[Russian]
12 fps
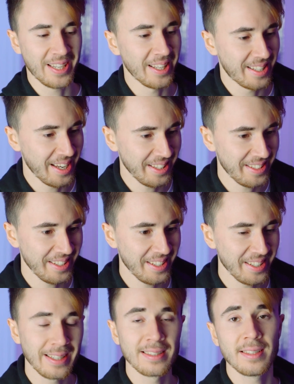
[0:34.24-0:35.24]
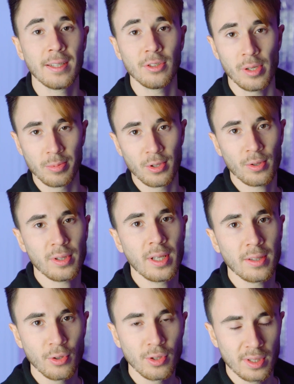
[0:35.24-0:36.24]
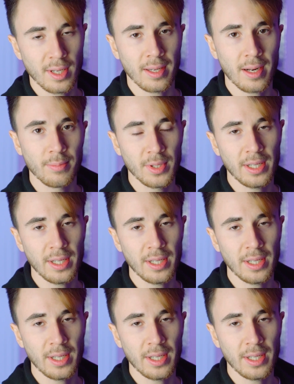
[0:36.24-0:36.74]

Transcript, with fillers: сказать, и сделаю обзор на твой инстаграм,